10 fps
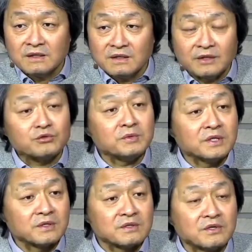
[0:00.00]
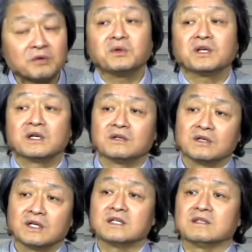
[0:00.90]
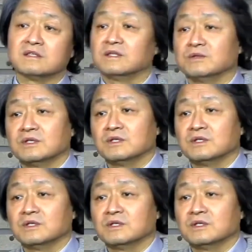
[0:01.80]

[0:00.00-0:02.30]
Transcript: 예수 믿는 것은 혁명이라는 걸 깨닫더라고요.